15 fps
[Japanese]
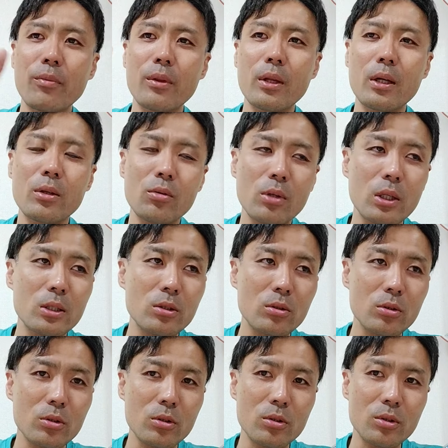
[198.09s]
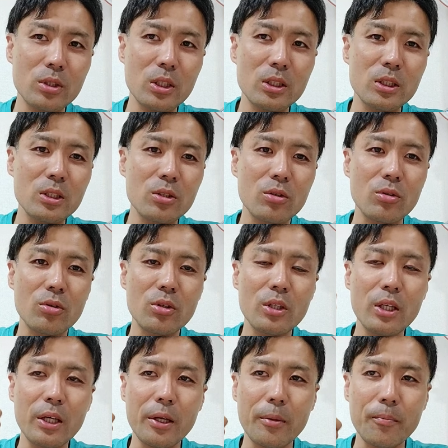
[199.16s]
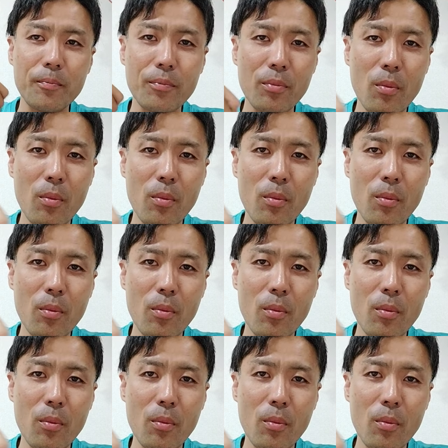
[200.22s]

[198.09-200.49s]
なんとかその写真撮って、